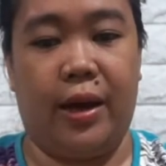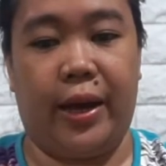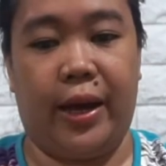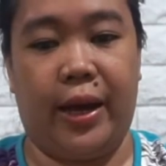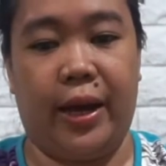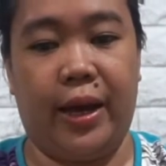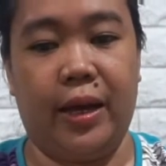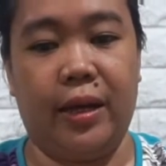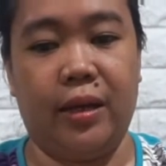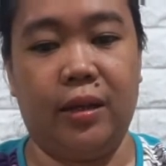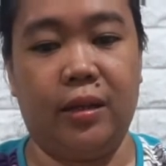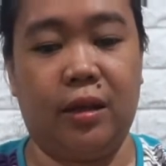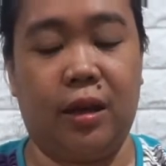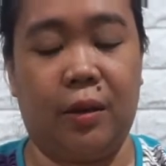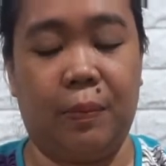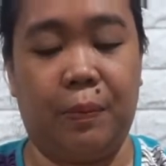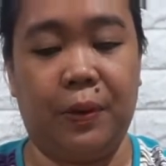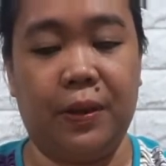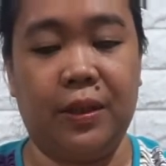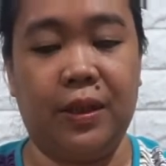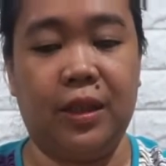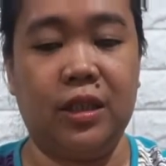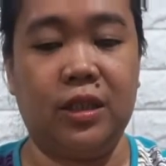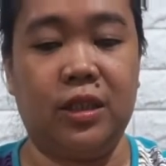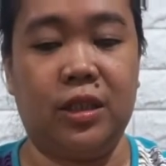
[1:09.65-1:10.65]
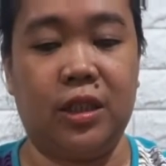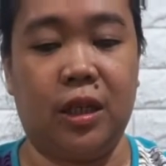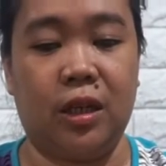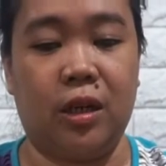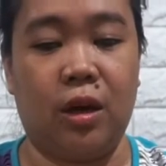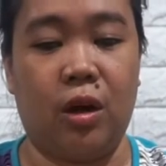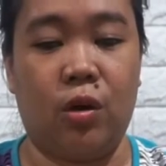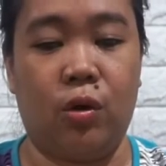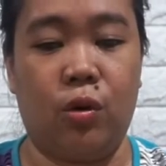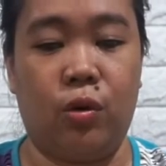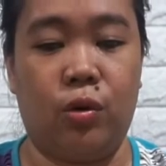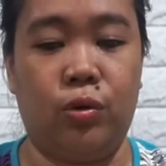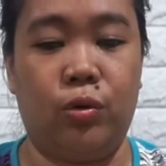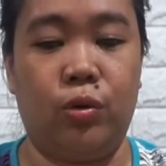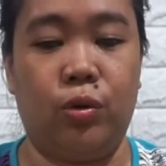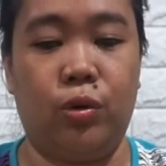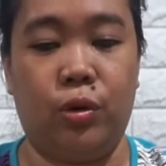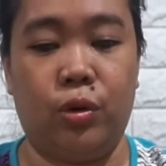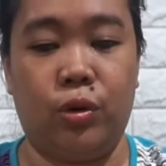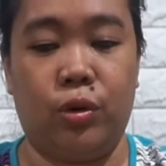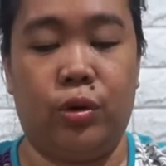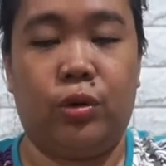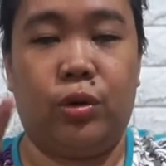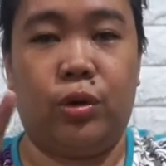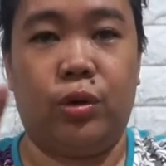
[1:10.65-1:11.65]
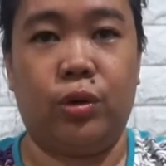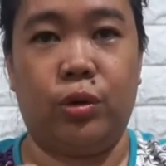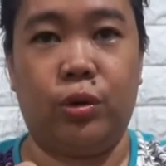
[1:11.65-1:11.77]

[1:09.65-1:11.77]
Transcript: And kapag nag-check ako nung order